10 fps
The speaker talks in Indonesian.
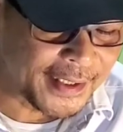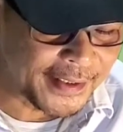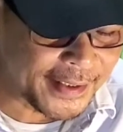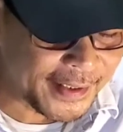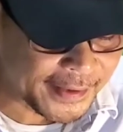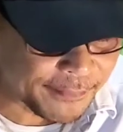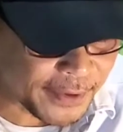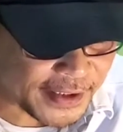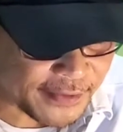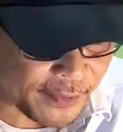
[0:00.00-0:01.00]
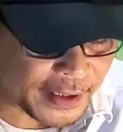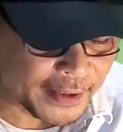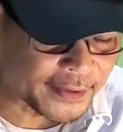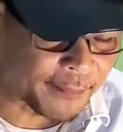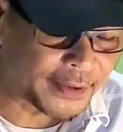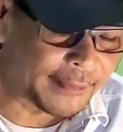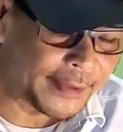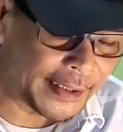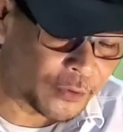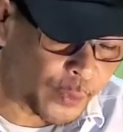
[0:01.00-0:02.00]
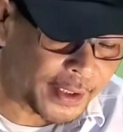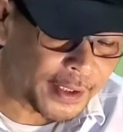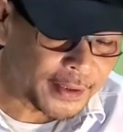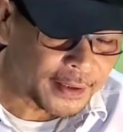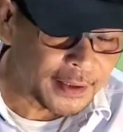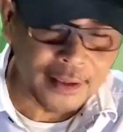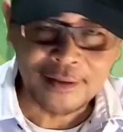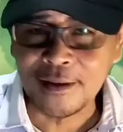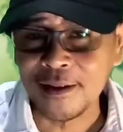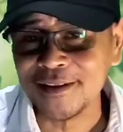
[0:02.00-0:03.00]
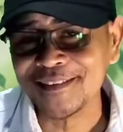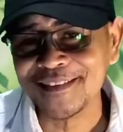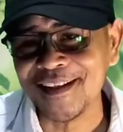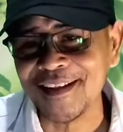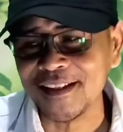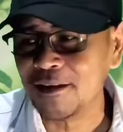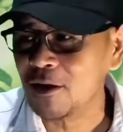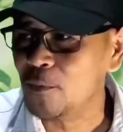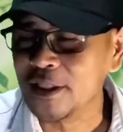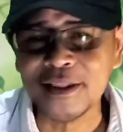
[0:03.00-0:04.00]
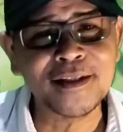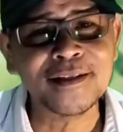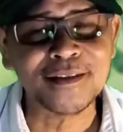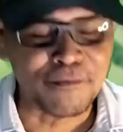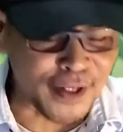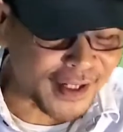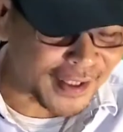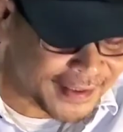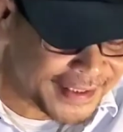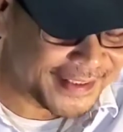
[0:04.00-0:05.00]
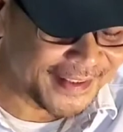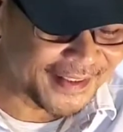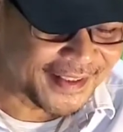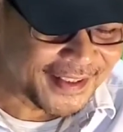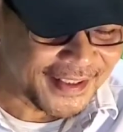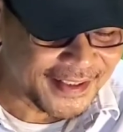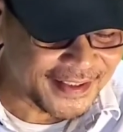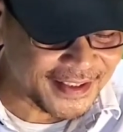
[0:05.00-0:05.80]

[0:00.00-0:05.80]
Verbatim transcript: Alih-alih hanya bernasib sama dengan tablet-tablet Android yang sekarang ini kalau bagi saya tampak ugly ya.